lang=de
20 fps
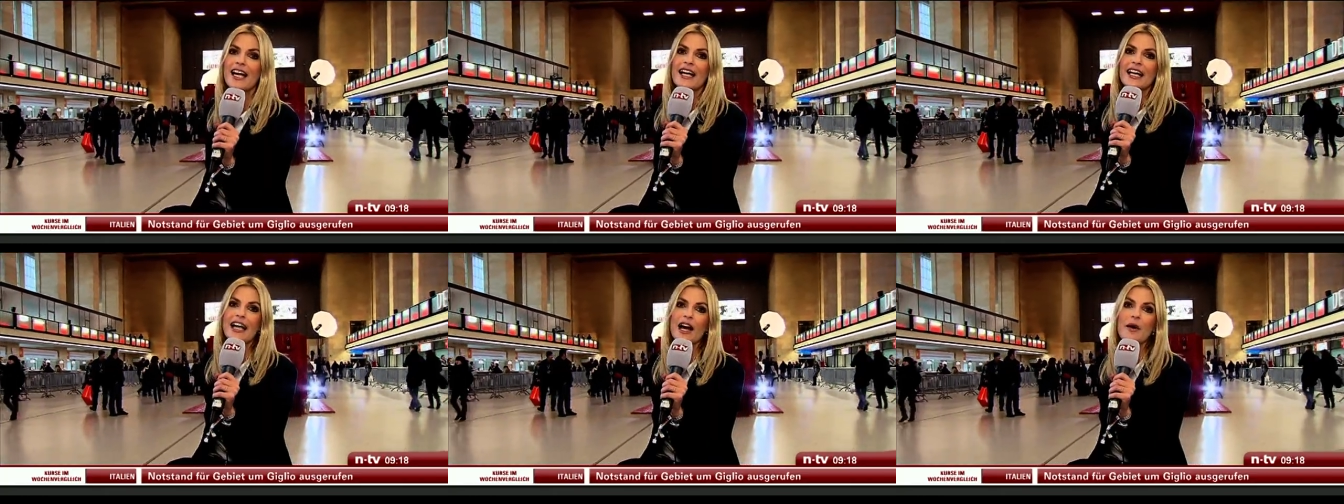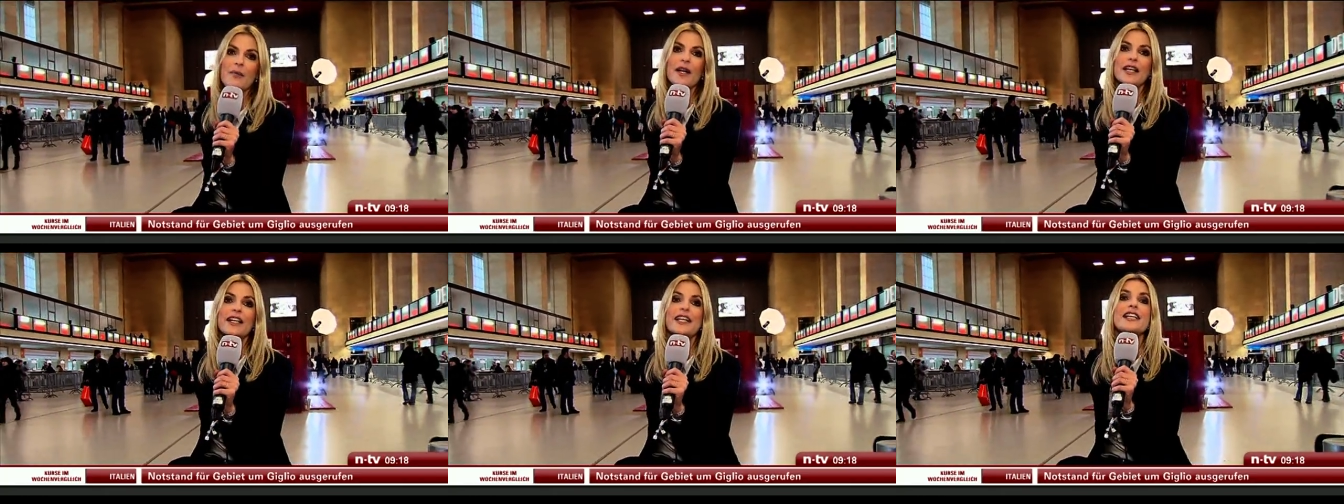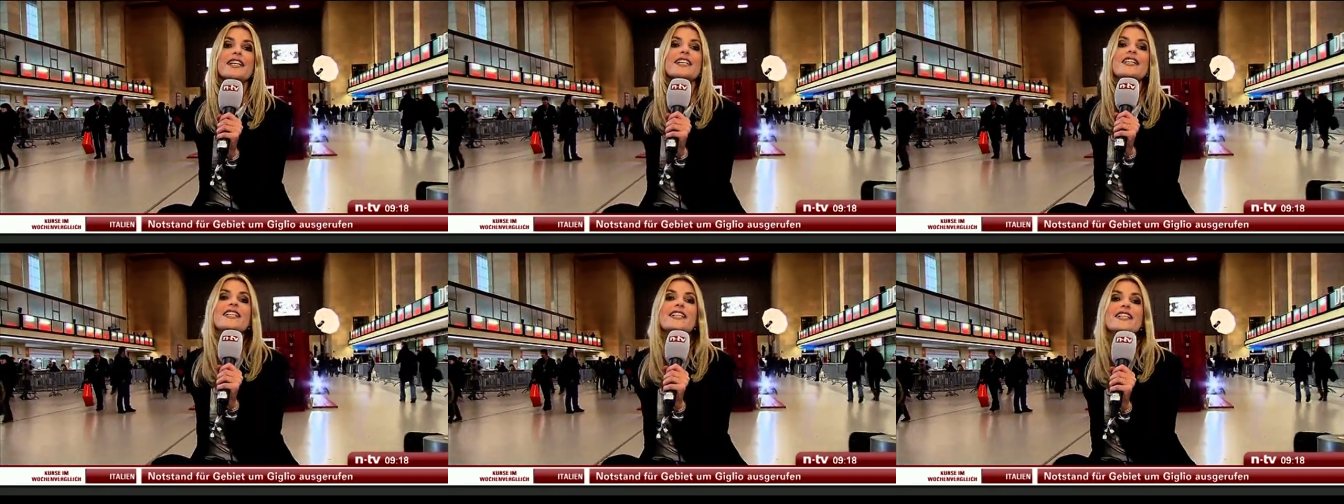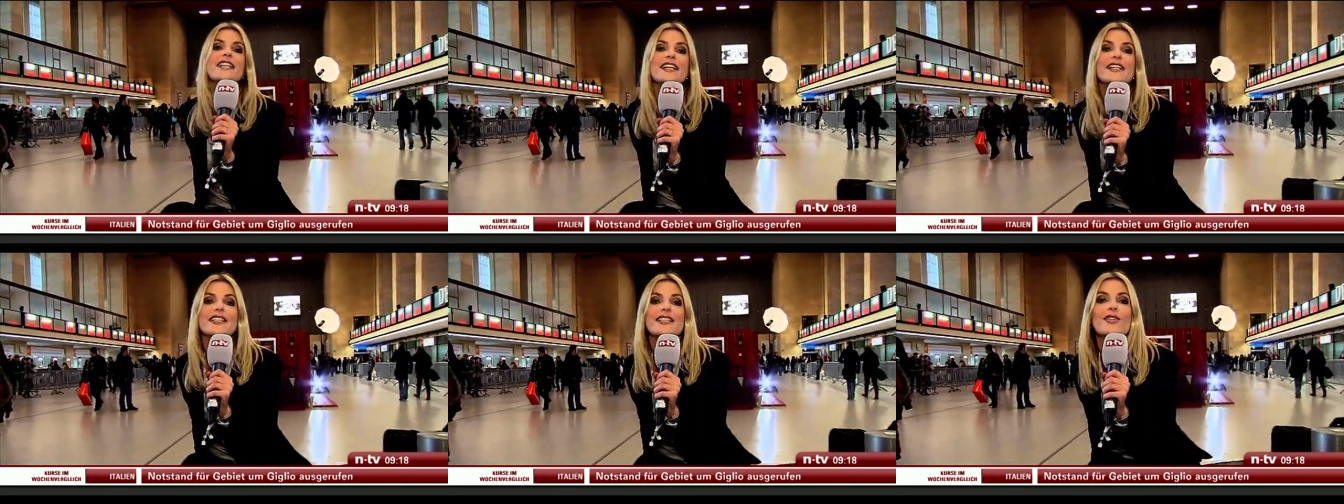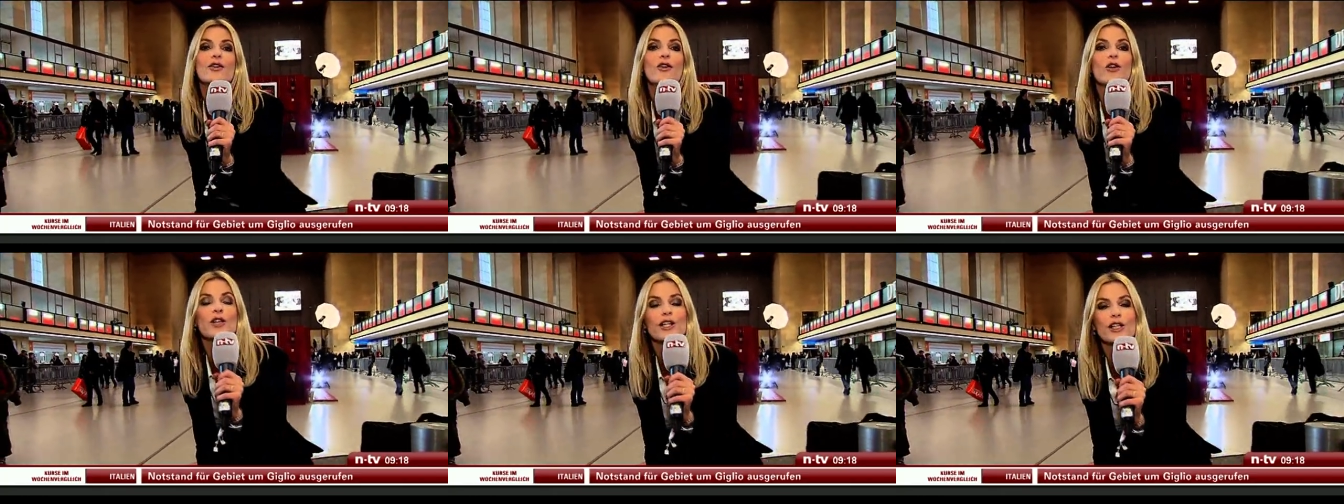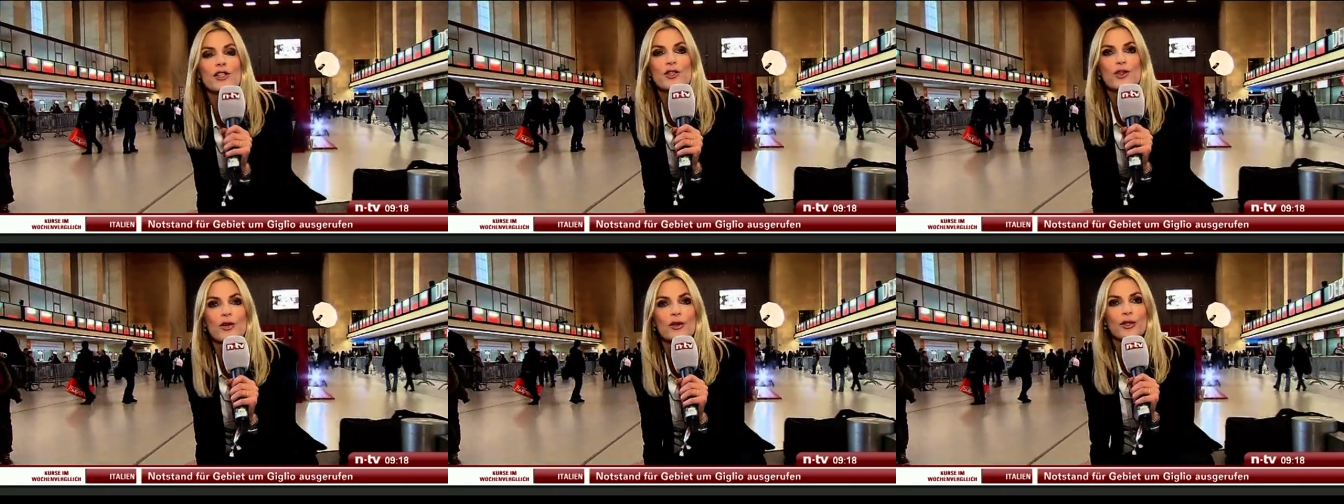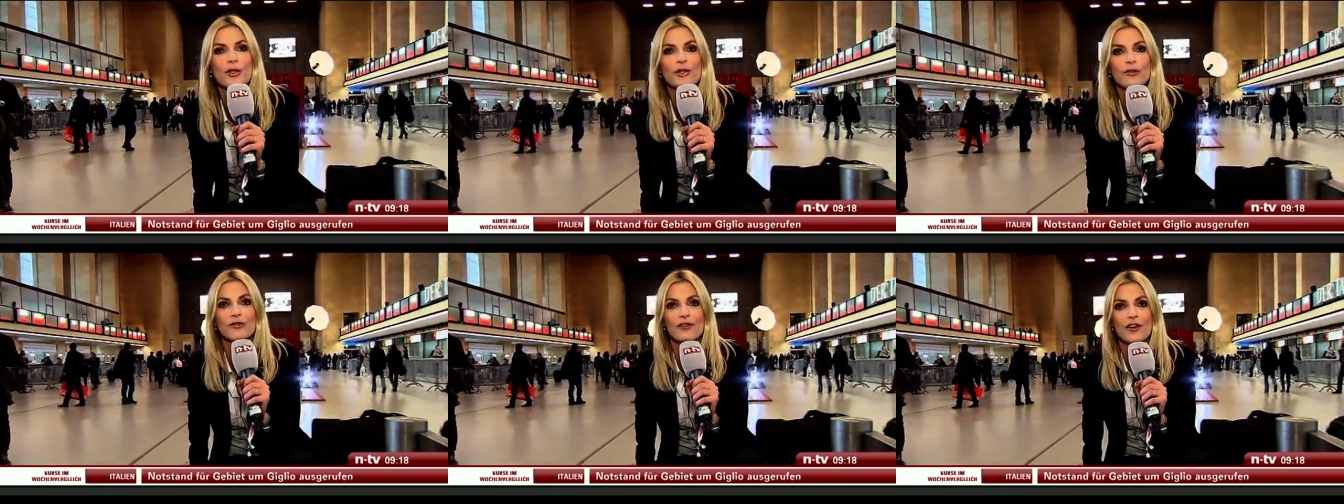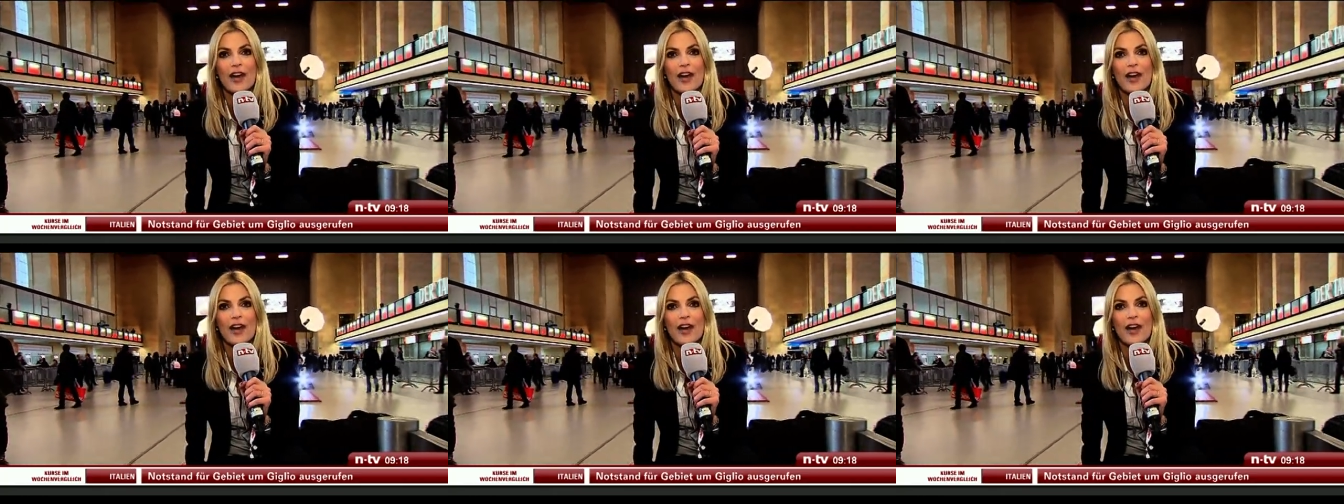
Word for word: kann man hier die nächsten Kollektionen für